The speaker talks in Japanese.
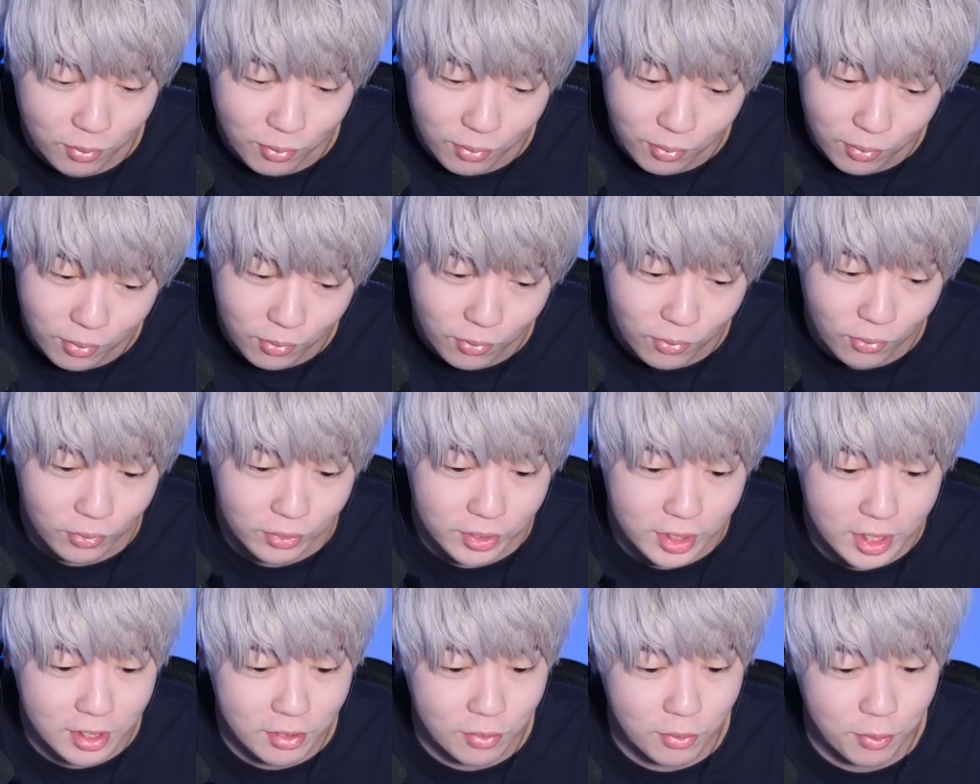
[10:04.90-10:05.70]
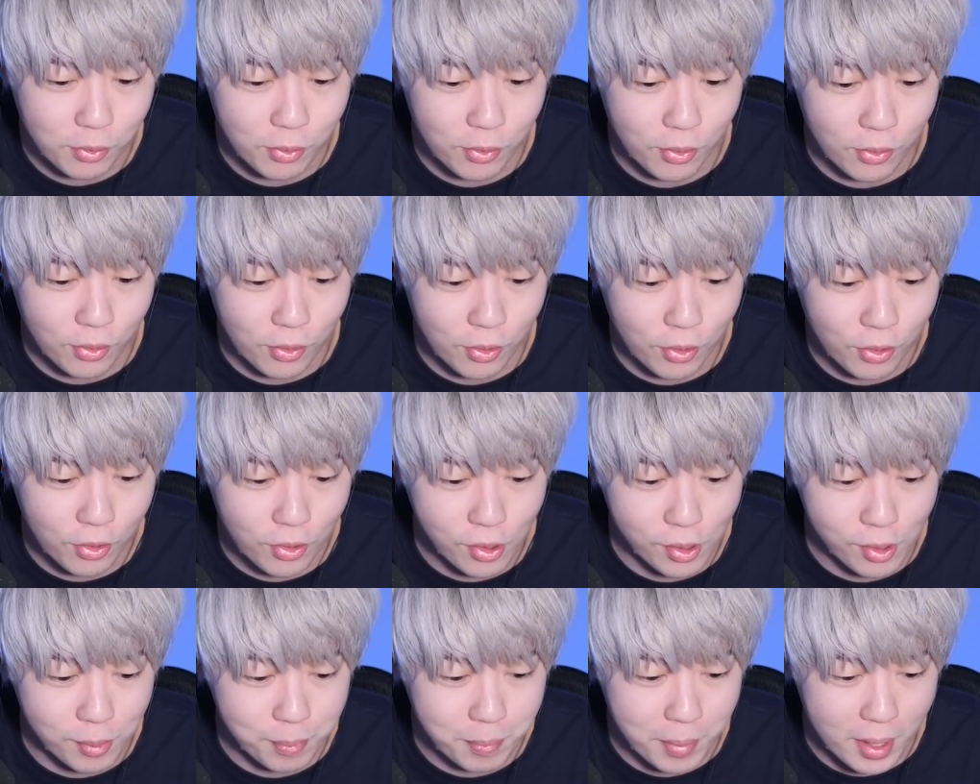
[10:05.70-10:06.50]
ここで
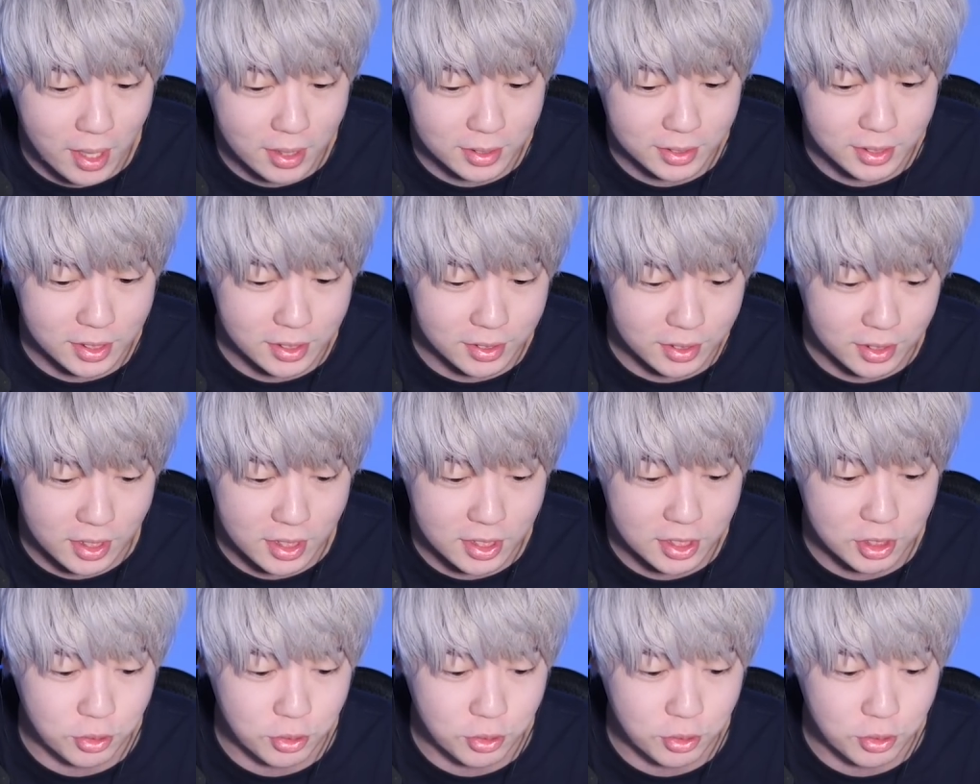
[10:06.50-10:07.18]
のパーセンテー